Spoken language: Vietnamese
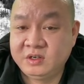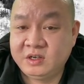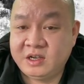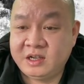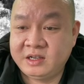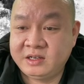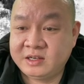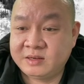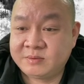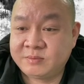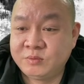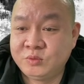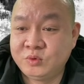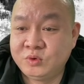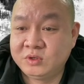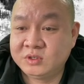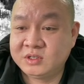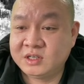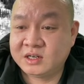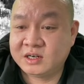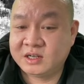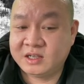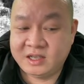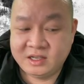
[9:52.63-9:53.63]
anh đặt
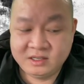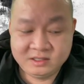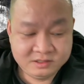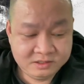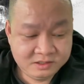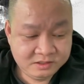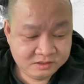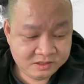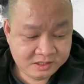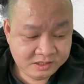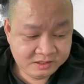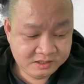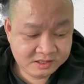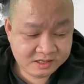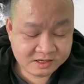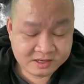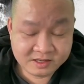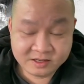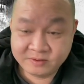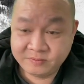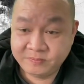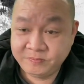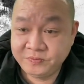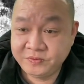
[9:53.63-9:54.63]
mua rằng là anh dự tính rằng
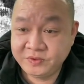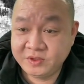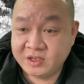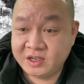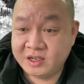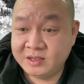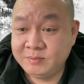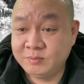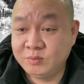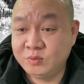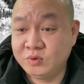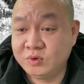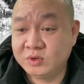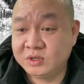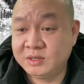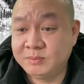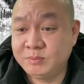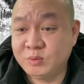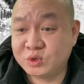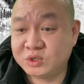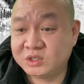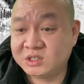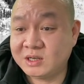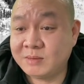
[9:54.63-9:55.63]
là anh mua
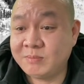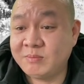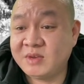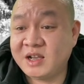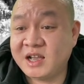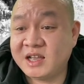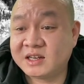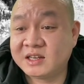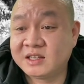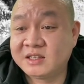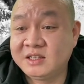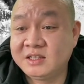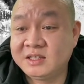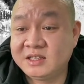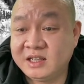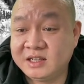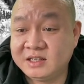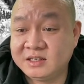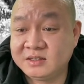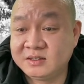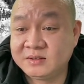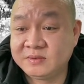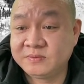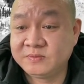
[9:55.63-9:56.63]
đến 100 ngàn cái kit
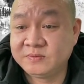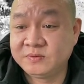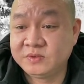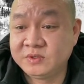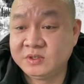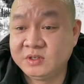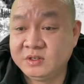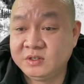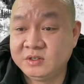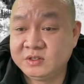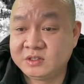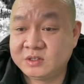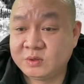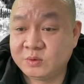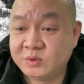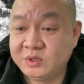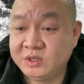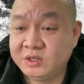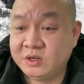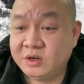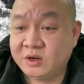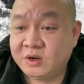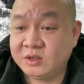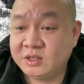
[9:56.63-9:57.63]
test trong
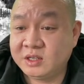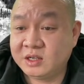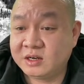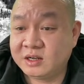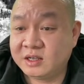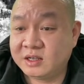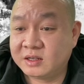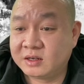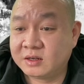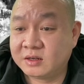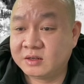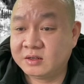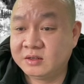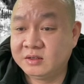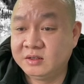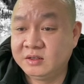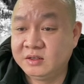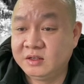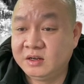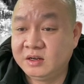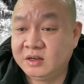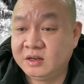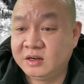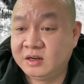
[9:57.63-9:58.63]
khi đó rằng là
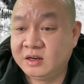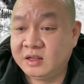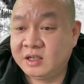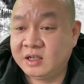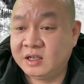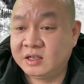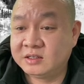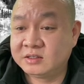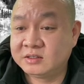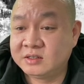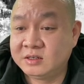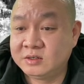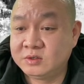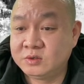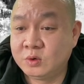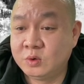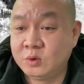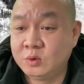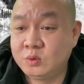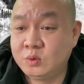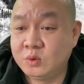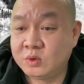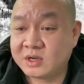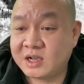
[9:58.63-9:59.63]
là dân
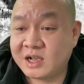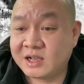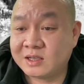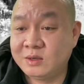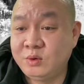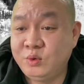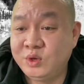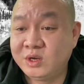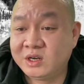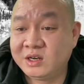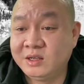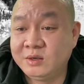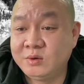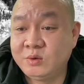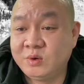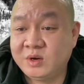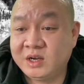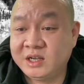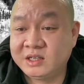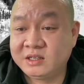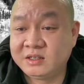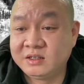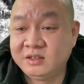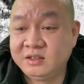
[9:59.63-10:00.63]
số của cả cái huyện đấy của
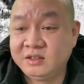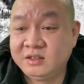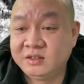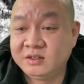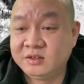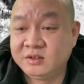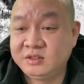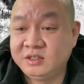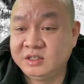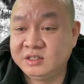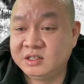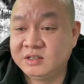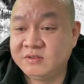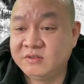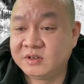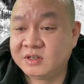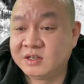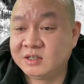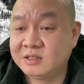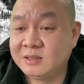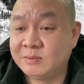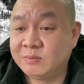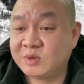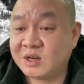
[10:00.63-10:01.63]
anh nó chỉ rơi vào
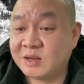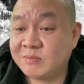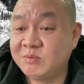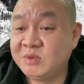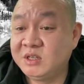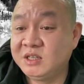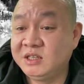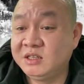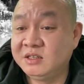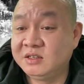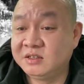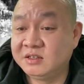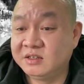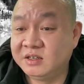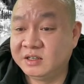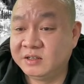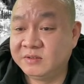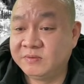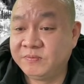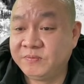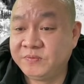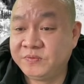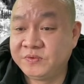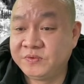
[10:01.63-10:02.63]
cỡ tầm 50.000 người